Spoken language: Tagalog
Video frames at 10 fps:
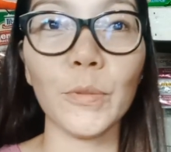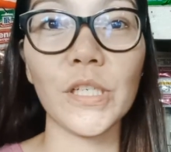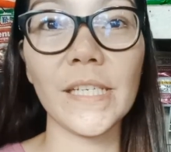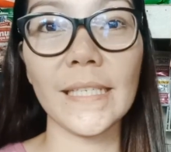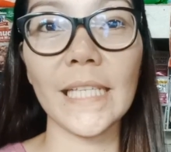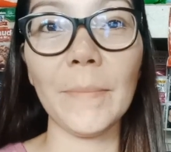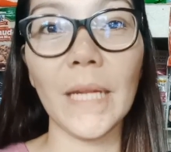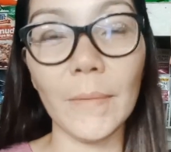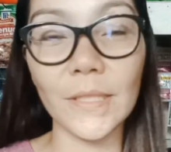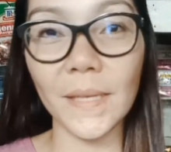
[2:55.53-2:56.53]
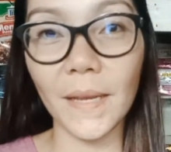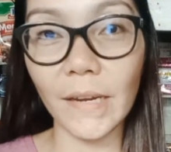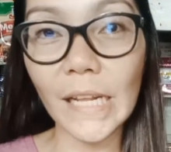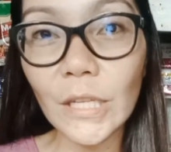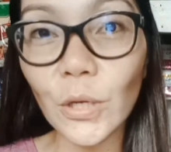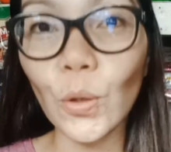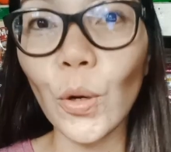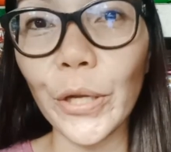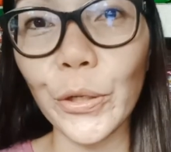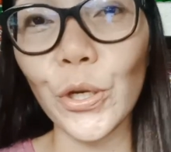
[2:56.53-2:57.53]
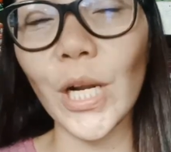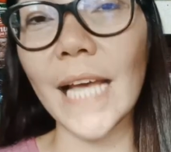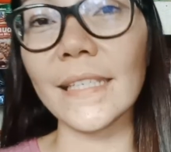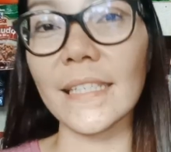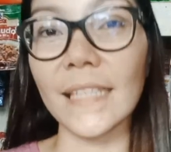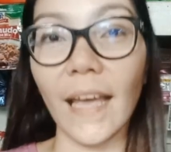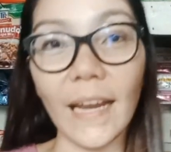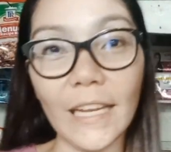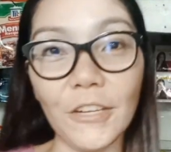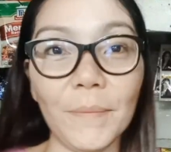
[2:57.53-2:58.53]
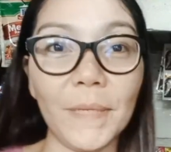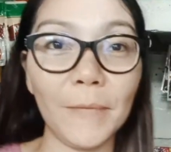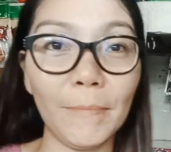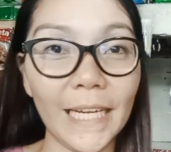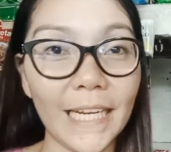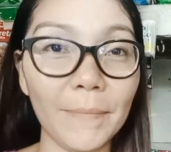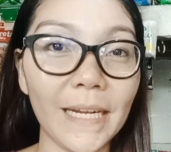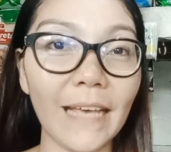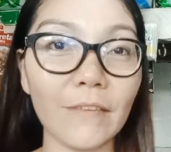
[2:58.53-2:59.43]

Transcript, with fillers: purchases namin about sigarilyo, kung ano yung klaseng sigarilyo na binibili namin.